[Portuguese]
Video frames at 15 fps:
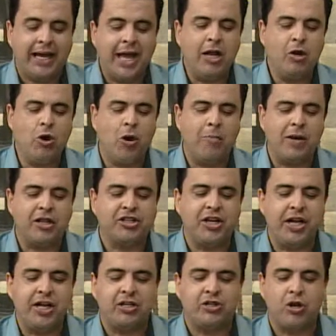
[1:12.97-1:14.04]
Quem ligou pra
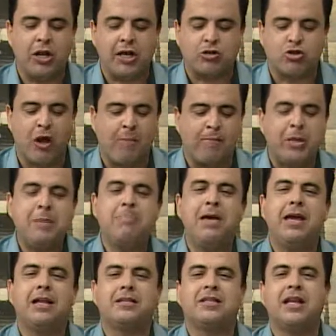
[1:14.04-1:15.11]
gente? Olha só,
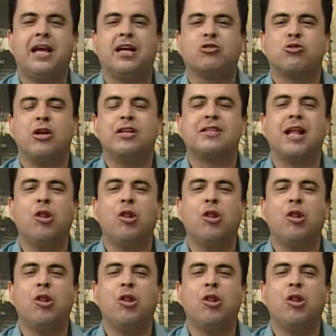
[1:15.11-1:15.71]
primeiras ligações.